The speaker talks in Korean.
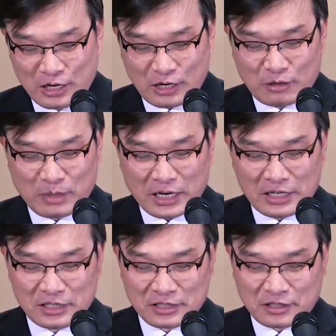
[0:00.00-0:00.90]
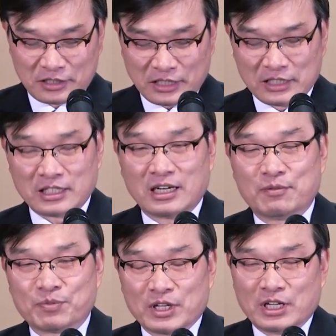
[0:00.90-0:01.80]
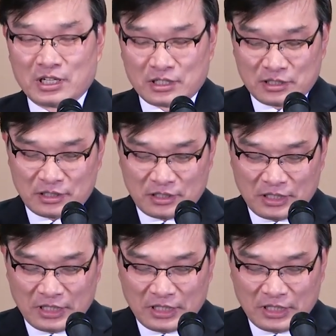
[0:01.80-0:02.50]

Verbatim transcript: 어, 말하려는 것이 아니라 그